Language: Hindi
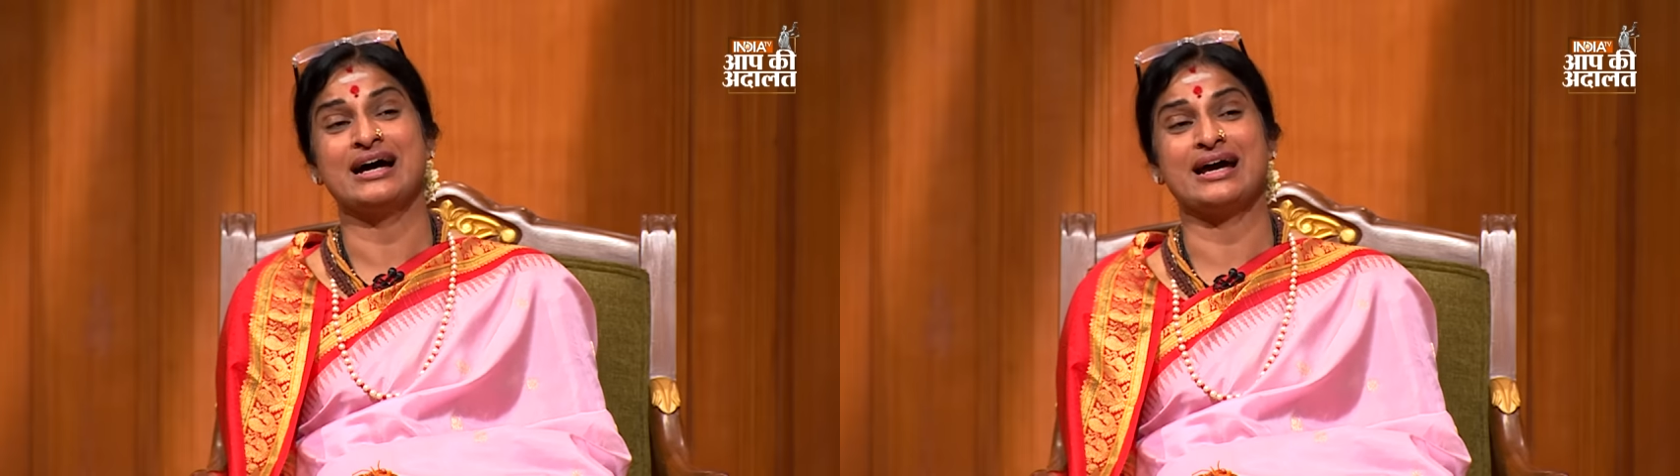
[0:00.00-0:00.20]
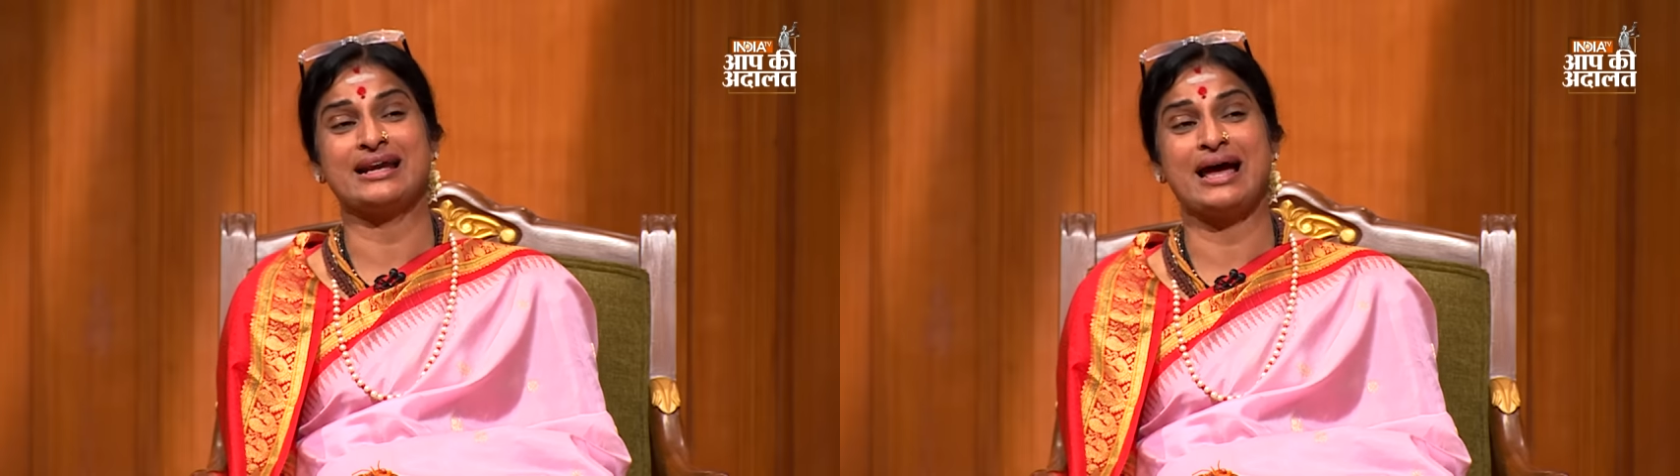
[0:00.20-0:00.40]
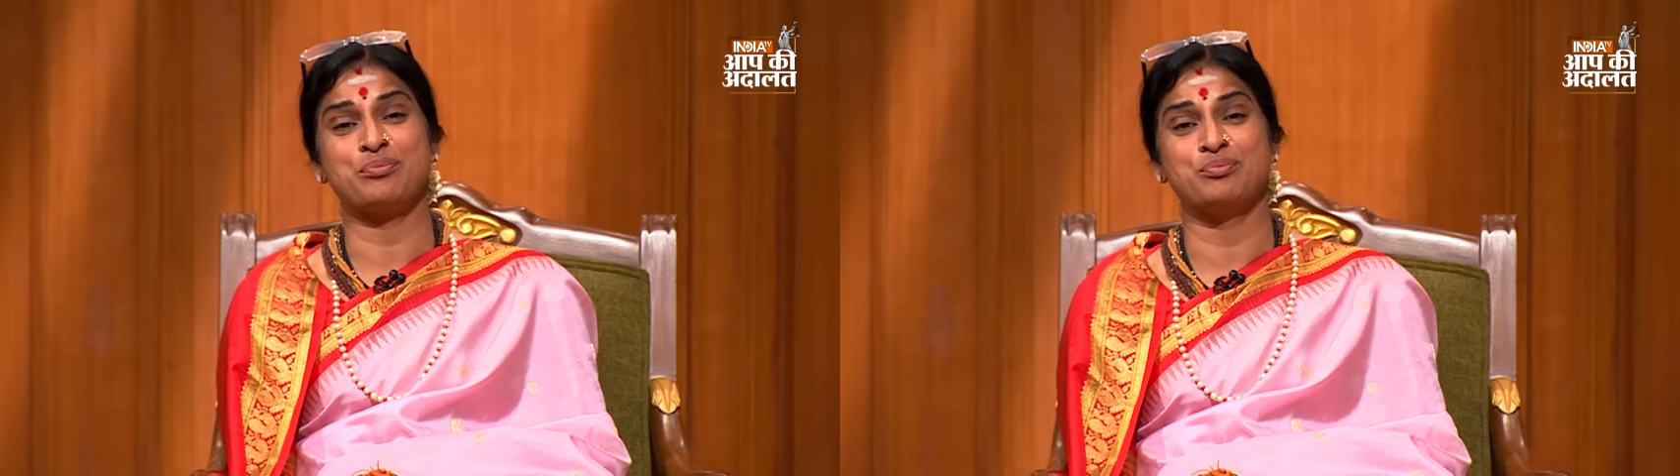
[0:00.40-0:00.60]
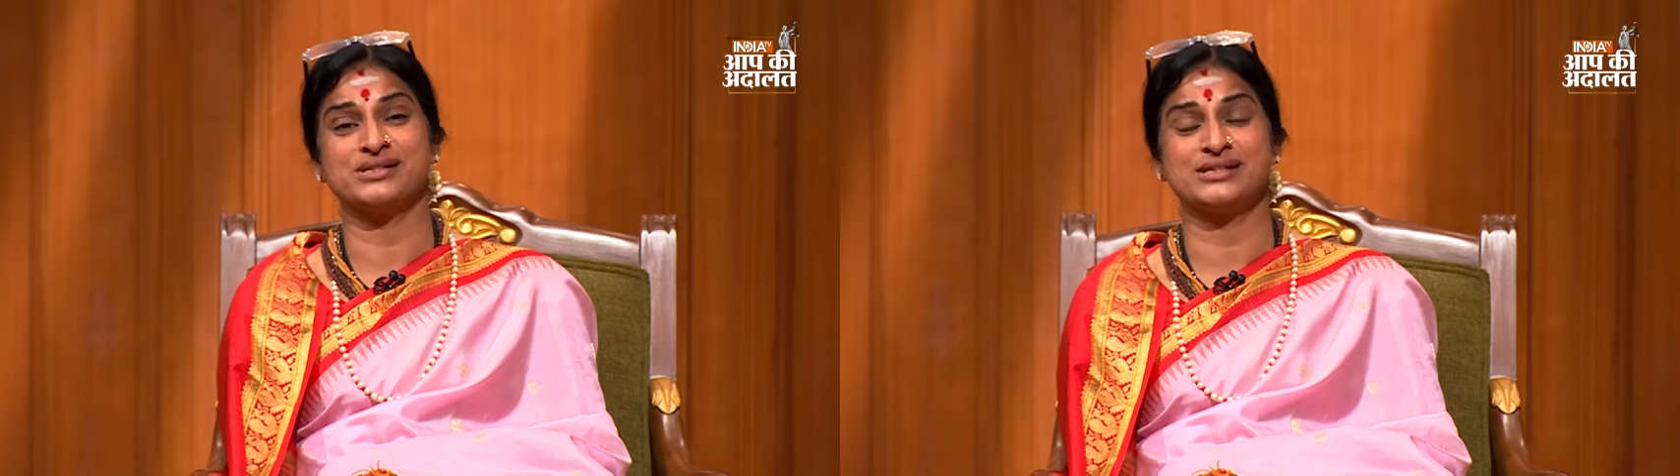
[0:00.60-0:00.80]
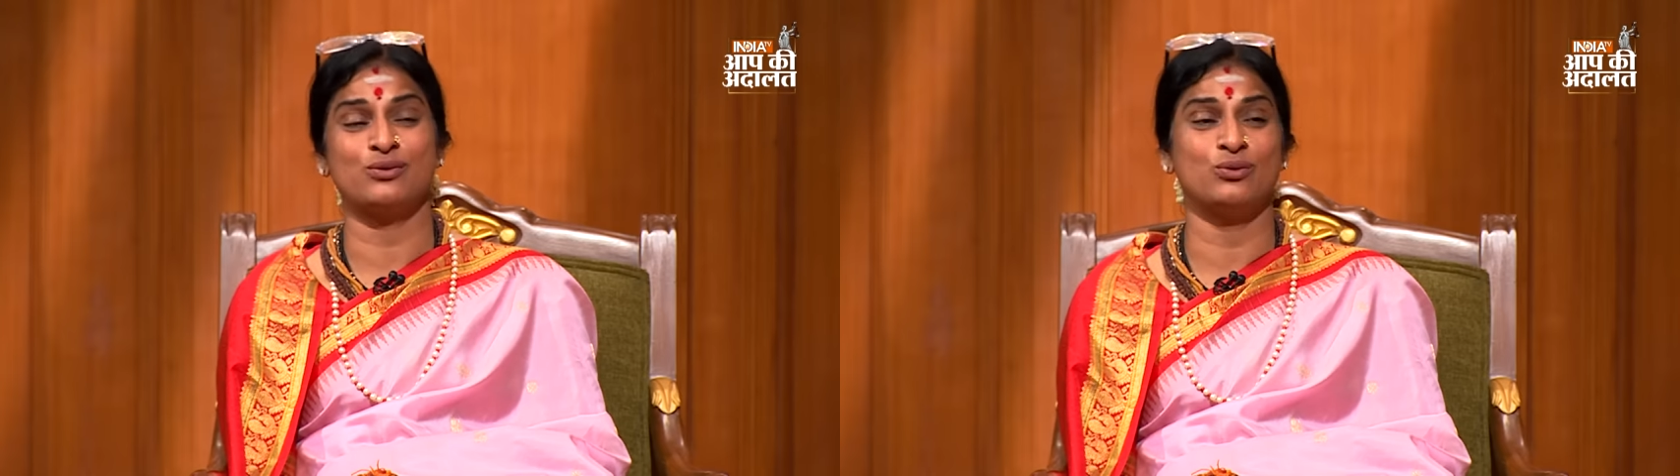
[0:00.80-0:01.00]
अगर आप
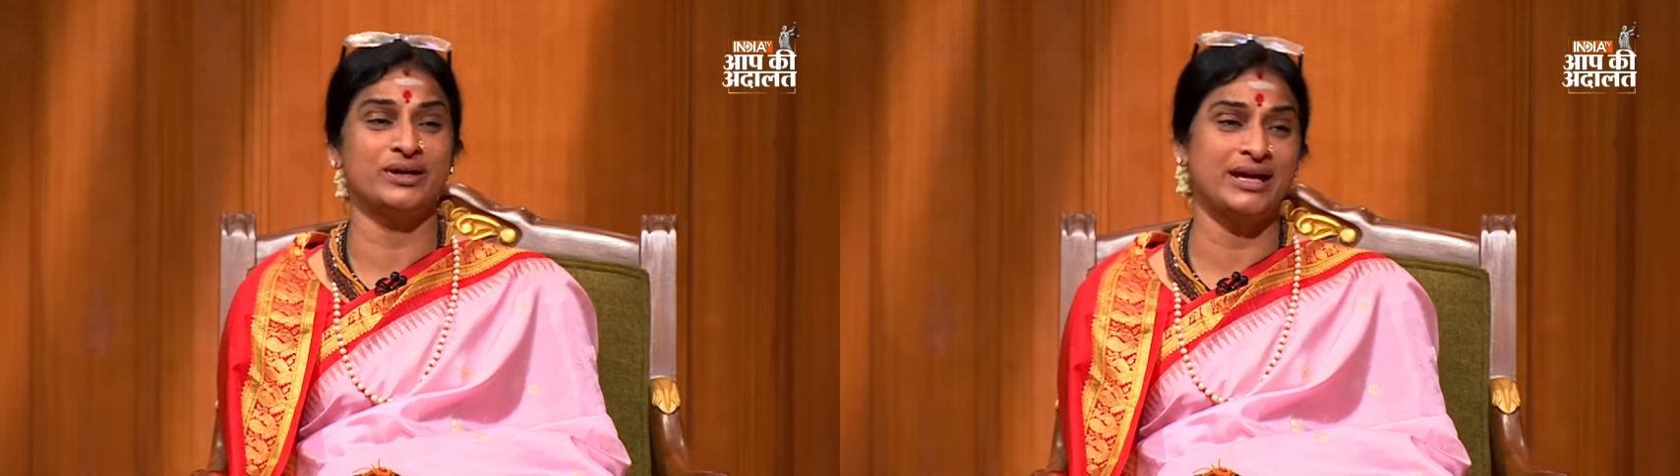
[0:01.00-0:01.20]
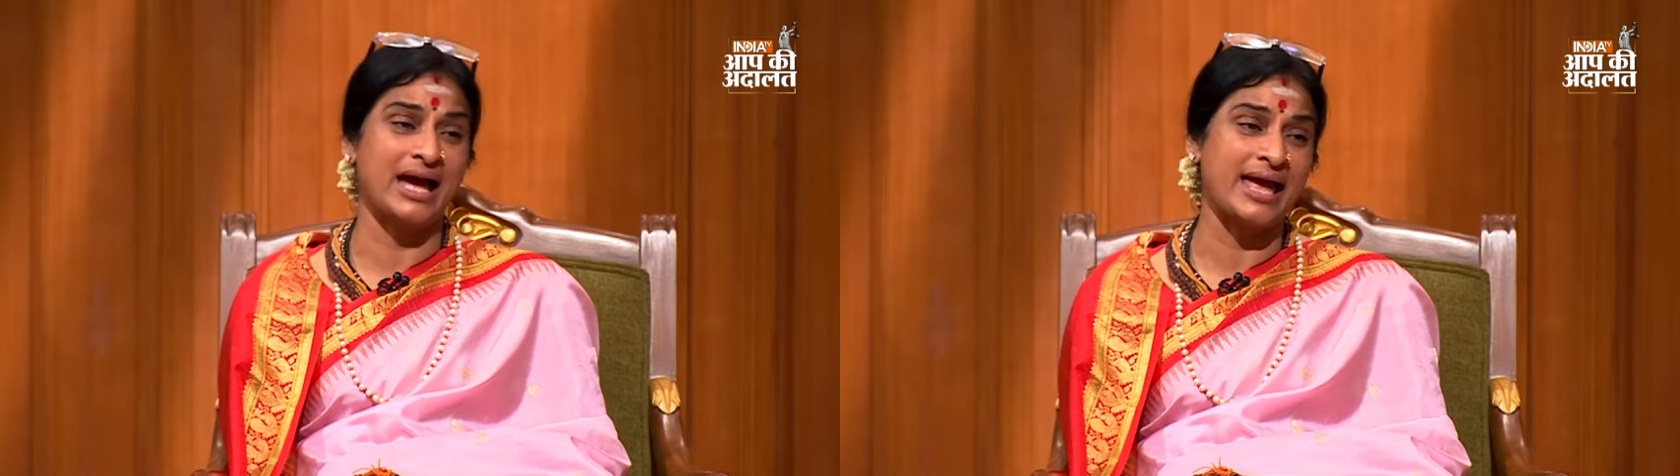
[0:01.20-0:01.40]
में से कोई